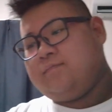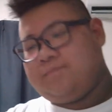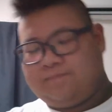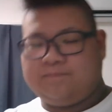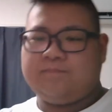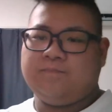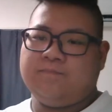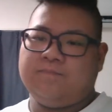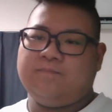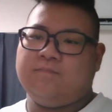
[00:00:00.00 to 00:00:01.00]

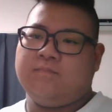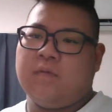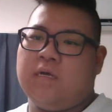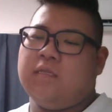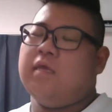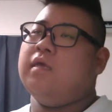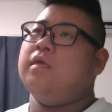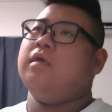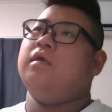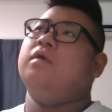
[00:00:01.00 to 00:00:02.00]
うーん、まあ
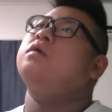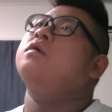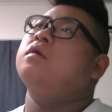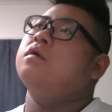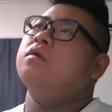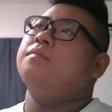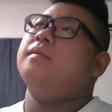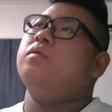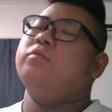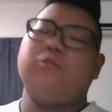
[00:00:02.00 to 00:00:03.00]
ね、
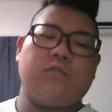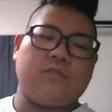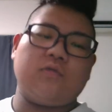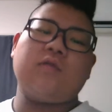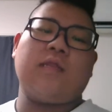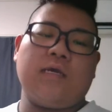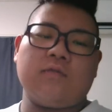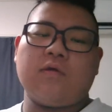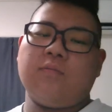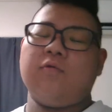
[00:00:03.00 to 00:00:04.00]
まあ面白そうだな
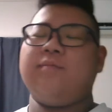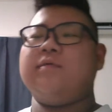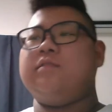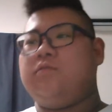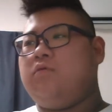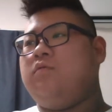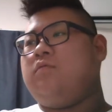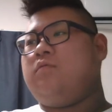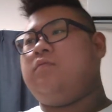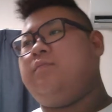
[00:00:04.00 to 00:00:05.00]
とは思いますよ。
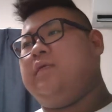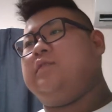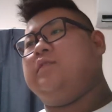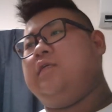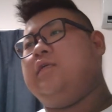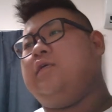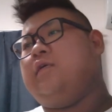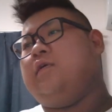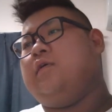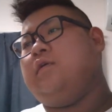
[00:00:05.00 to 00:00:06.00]
別に。
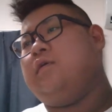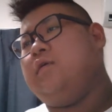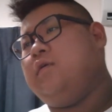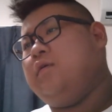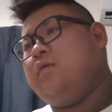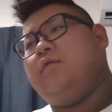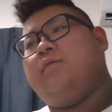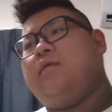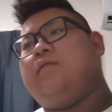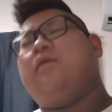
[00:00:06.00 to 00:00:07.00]

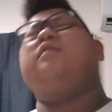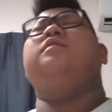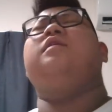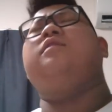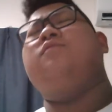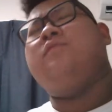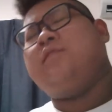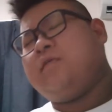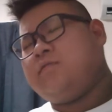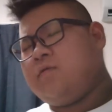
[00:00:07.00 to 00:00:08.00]
ななんで
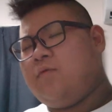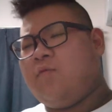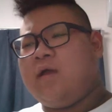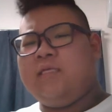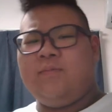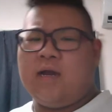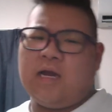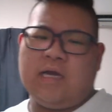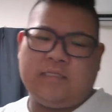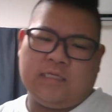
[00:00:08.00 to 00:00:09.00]
フィッシャーズとかワニマが
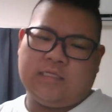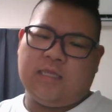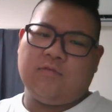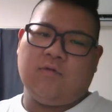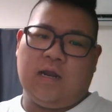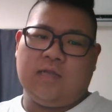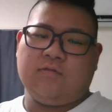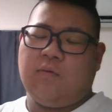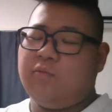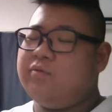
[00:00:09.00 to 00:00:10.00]
入ってきてんのかな
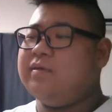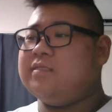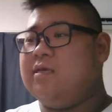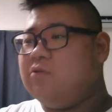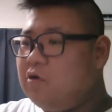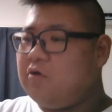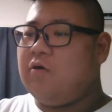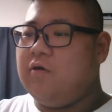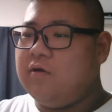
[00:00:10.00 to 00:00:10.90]
とは思いますけど、